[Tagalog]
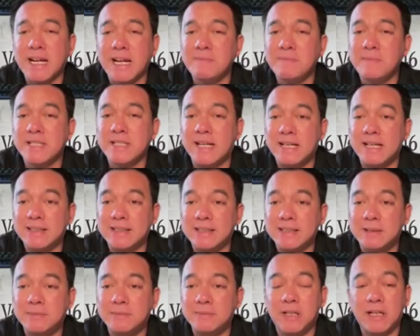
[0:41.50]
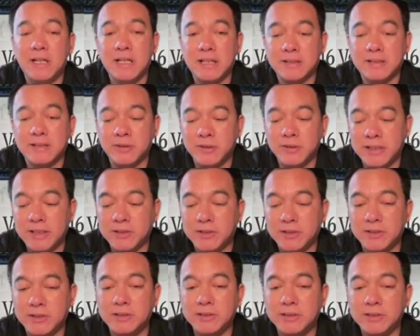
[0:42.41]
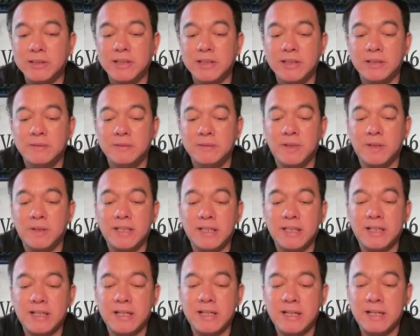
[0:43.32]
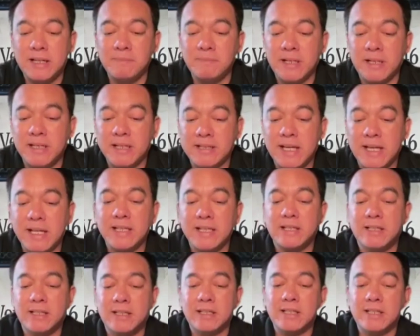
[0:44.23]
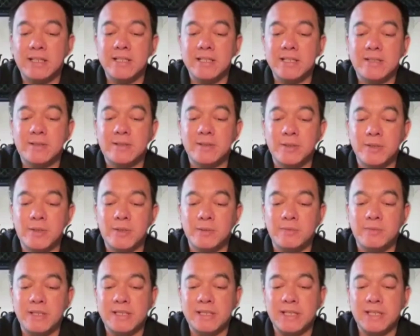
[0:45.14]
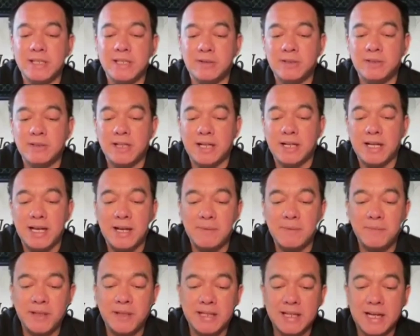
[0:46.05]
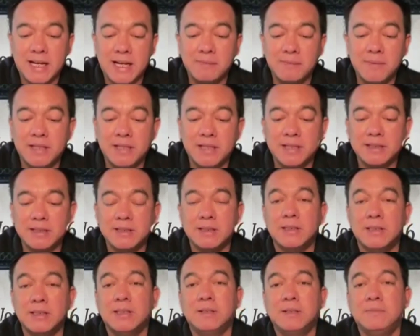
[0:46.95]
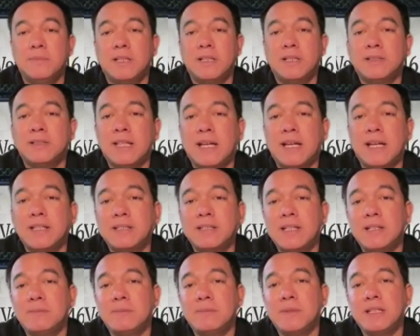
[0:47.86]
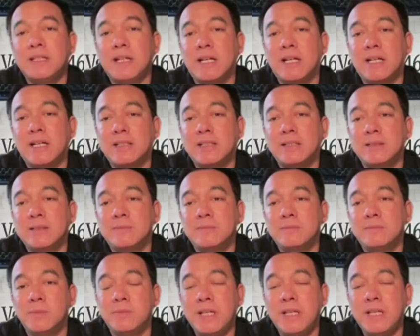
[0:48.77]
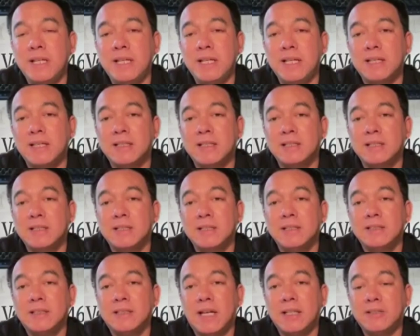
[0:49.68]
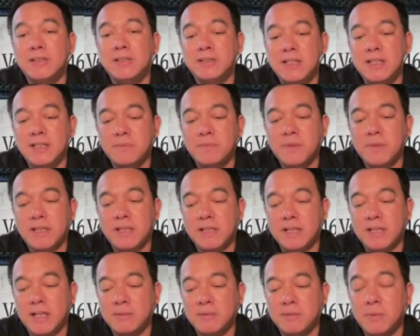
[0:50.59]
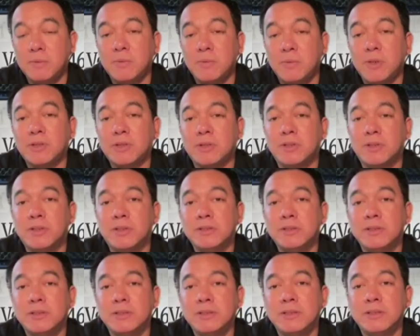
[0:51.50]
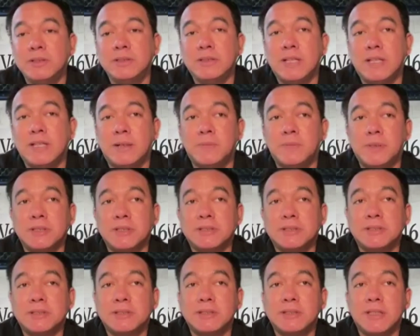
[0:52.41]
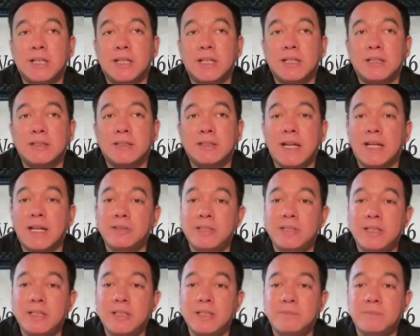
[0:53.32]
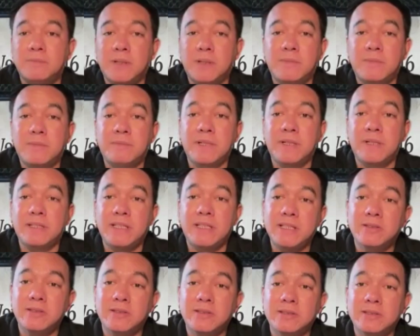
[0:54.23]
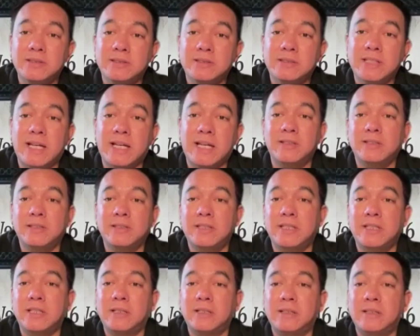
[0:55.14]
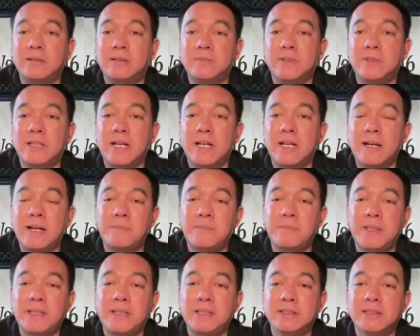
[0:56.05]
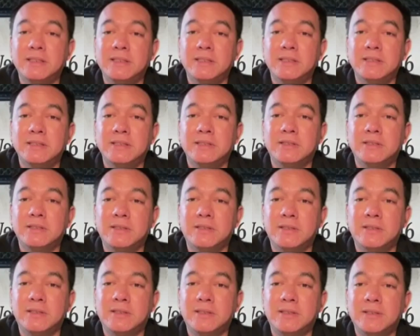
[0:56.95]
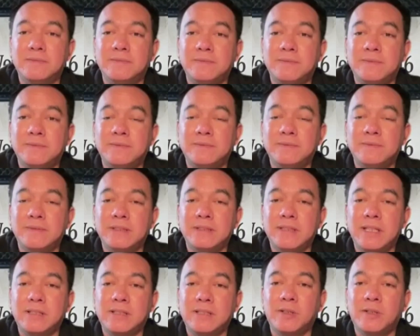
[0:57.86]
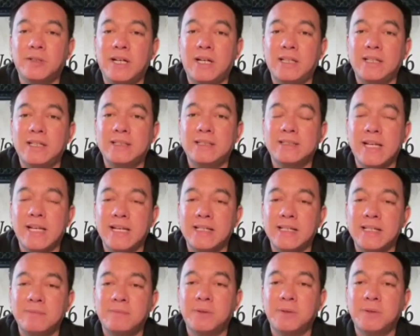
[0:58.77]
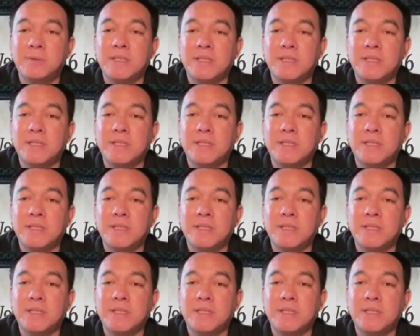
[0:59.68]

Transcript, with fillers: marami sa atin, mga Katoliko, mga nananampalataya kay Kristo, sumisigaw ng Amen, Amen. Pero tayo din naman ang pumili, tayo din naman ang bumoto, tapos uh, tayo din ang magbabatikos, tayo din ang mga api. So ito ay sana